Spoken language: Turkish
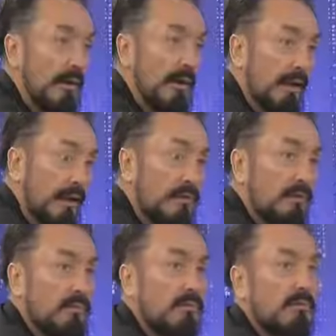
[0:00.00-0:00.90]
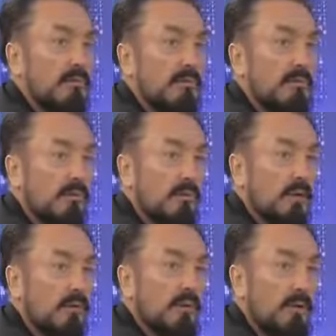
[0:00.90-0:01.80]
Her gün
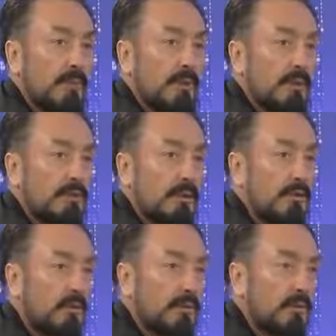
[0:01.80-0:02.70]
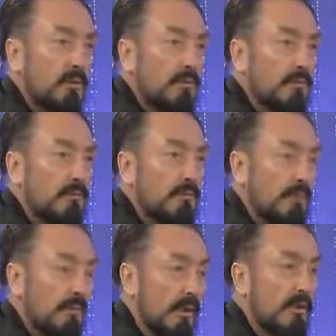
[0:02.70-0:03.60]
daha önemini insan görüyor.
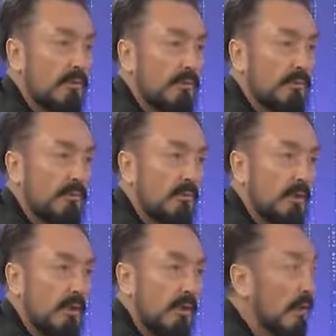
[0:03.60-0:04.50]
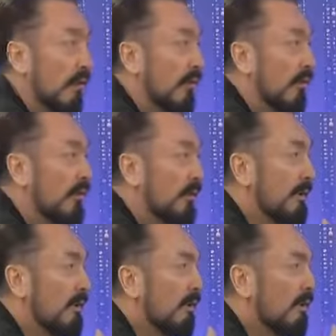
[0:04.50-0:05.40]
Her gün. Bir de
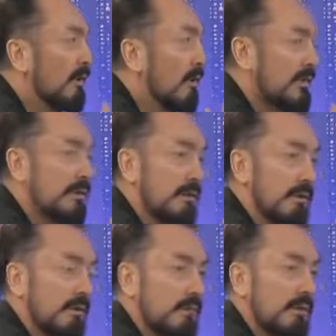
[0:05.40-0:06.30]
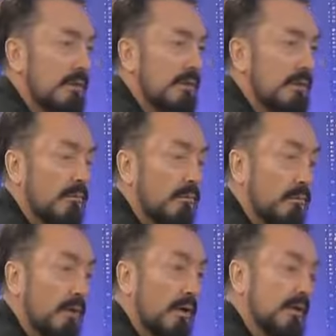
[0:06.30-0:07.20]
o kadar aciz yaratılmış ki insan.
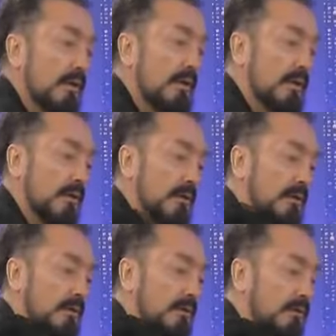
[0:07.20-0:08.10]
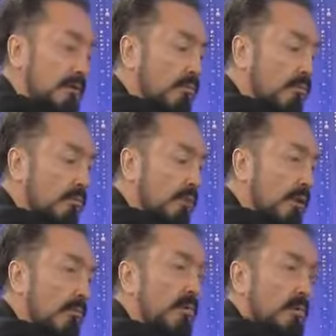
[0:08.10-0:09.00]
Bu acizine rağmen insanların bu
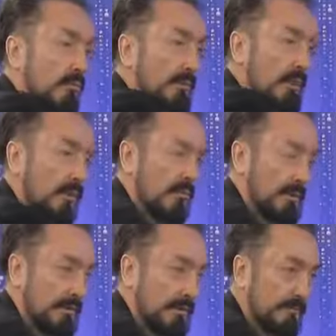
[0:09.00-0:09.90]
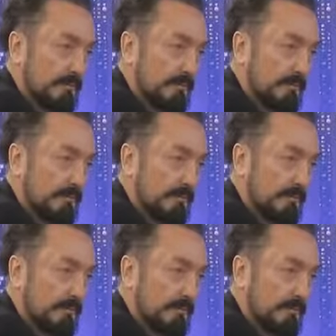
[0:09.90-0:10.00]
dünyaya bu kadar bağlanması,